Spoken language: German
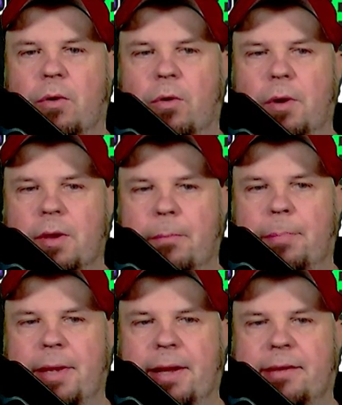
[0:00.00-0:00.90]

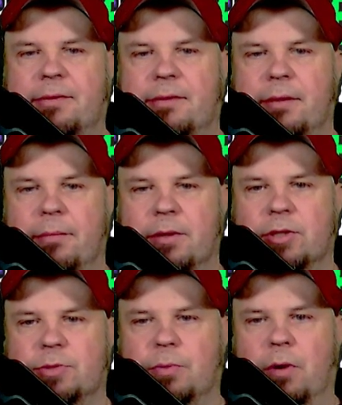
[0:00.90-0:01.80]
Orion Pax,
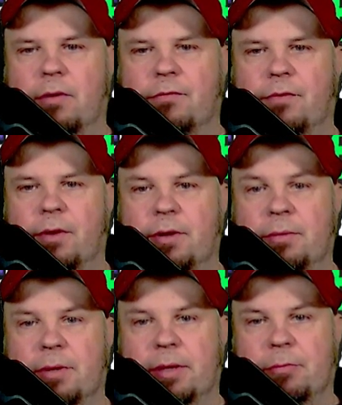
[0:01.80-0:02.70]
gesprochen
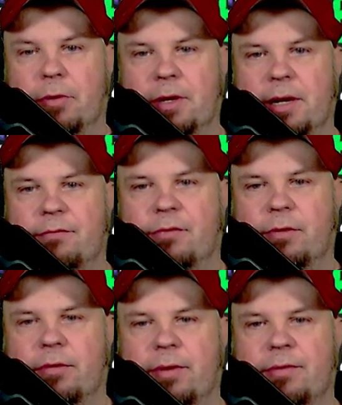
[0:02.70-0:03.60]
von im Original
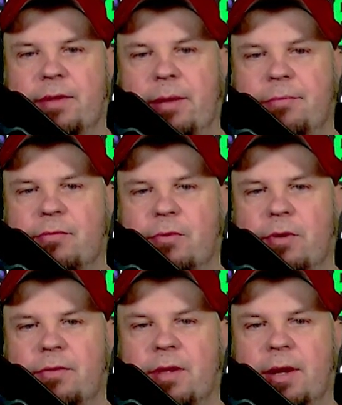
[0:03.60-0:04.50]
von Chris
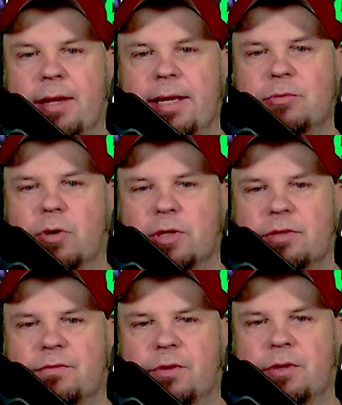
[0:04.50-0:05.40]
Hemsworth, im
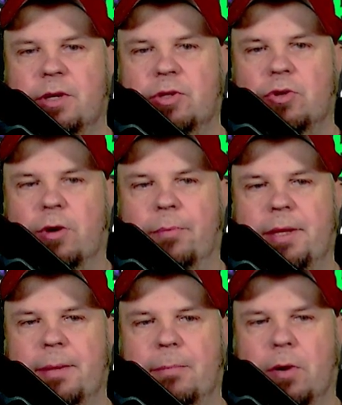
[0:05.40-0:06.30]
Deutschen von
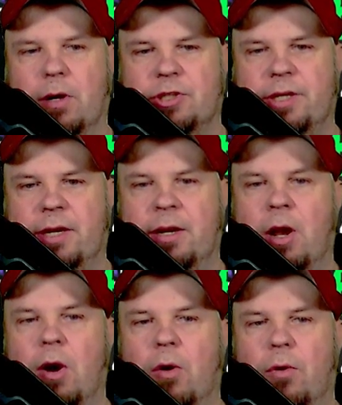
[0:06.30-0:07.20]
Tommy Morgenstern
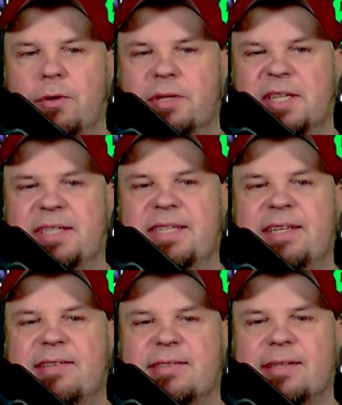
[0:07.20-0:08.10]
und
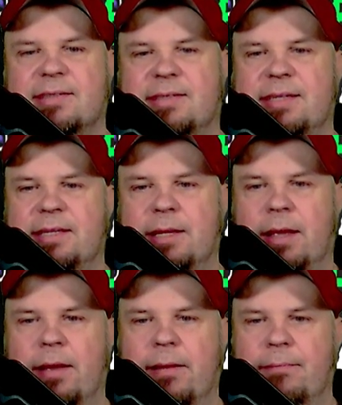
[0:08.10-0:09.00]
D16
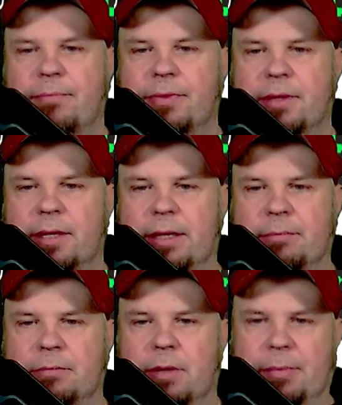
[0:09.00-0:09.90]

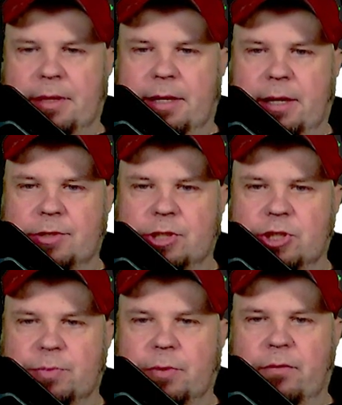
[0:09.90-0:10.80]
im Amerikanischen
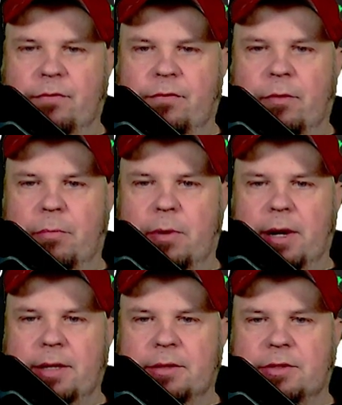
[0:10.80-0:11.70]
gesprochen von
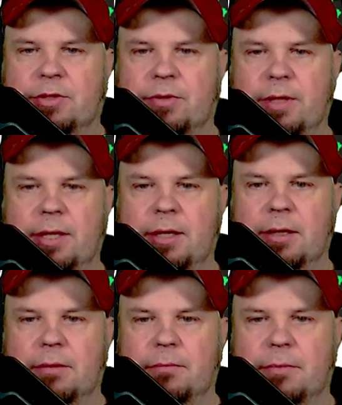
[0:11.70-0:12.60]
Brian Tree
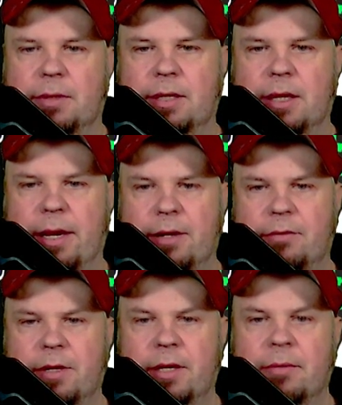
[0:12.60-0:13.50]

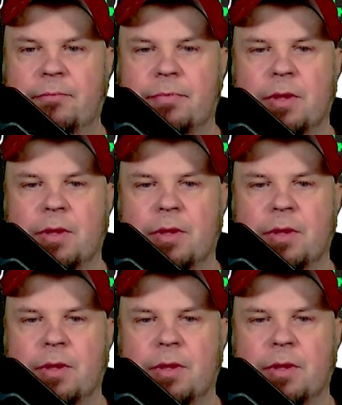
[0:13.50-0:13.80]
Henry,